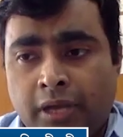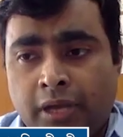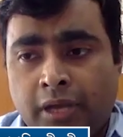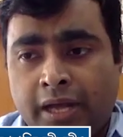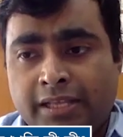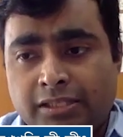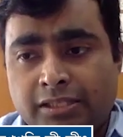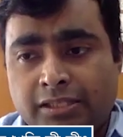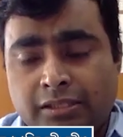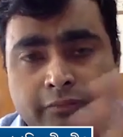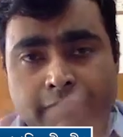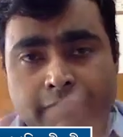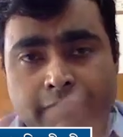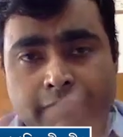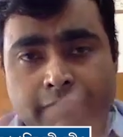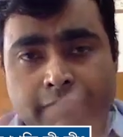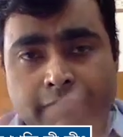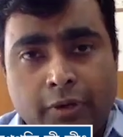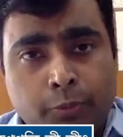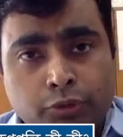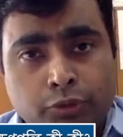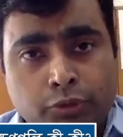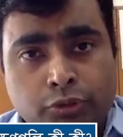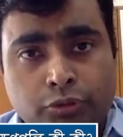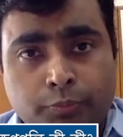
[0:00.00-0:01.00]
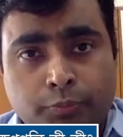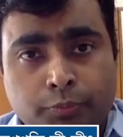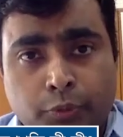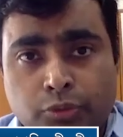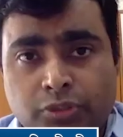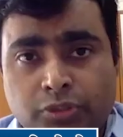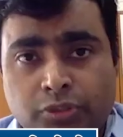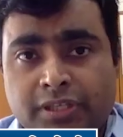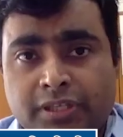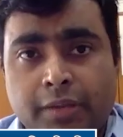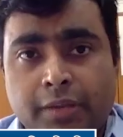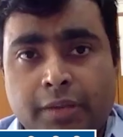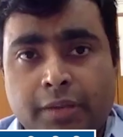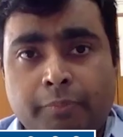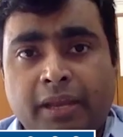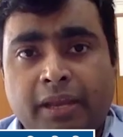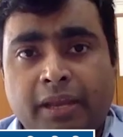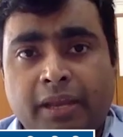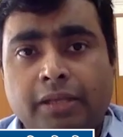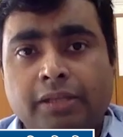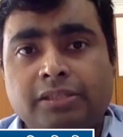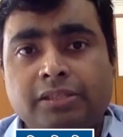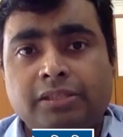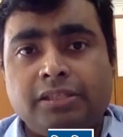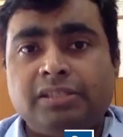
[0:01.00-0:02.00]
হাইস্ট লেভেল পর্যন্ত পৌঁছে যায়
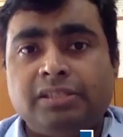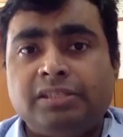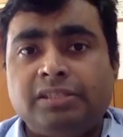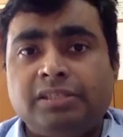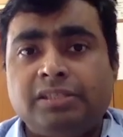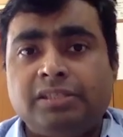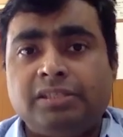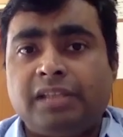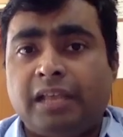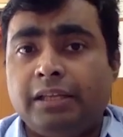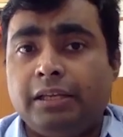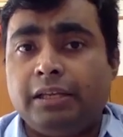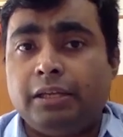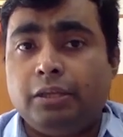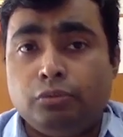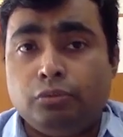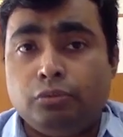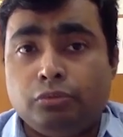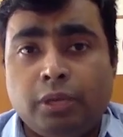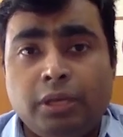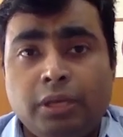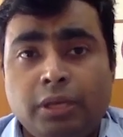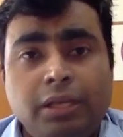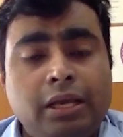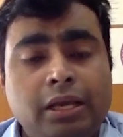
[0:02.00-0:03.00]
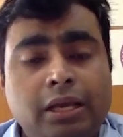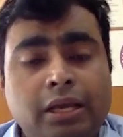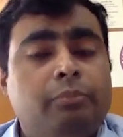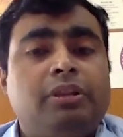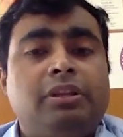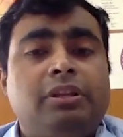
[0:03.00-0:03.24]
প্যারালিসিস তাদের ইউজুয়ালি